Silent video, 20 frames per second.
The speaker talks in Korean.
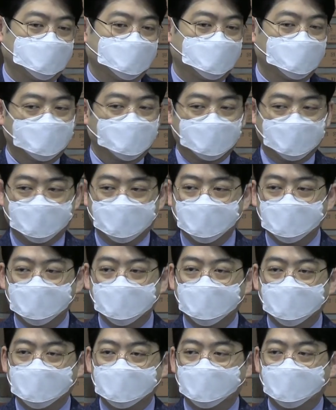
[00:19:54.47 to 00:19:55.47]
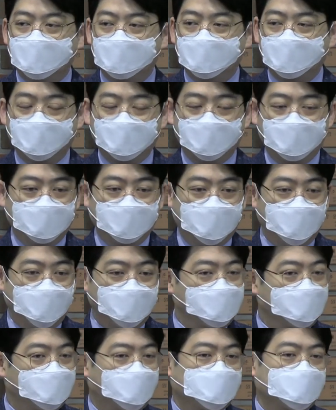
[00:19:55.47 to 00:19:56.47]
그것에 대해서 회한을
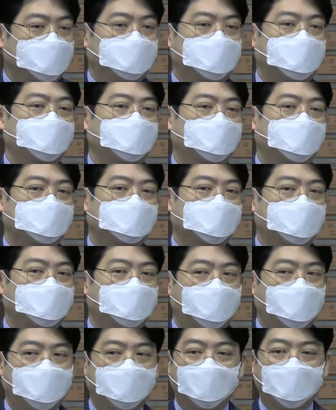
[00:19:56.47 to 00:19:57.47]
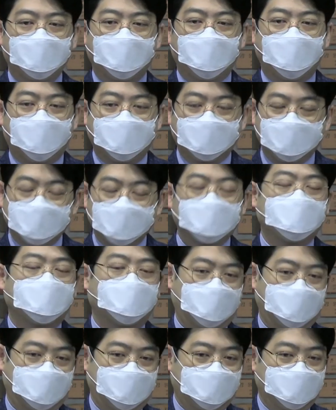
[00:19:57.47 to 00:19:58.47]
가질 필요도 없어요. 왜?
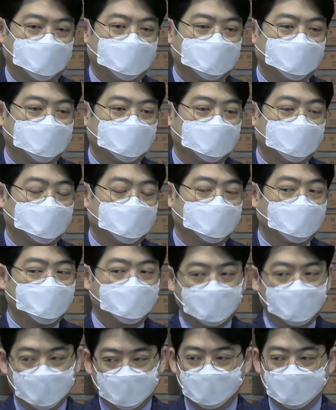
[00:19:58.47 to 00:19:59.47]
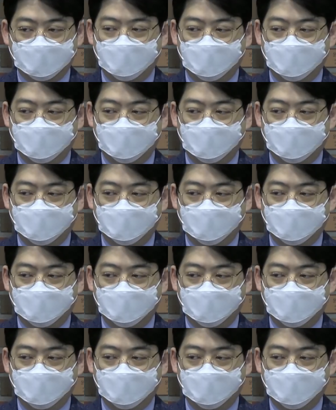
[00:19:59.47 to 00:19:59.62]
아니니까. 툴툴 털고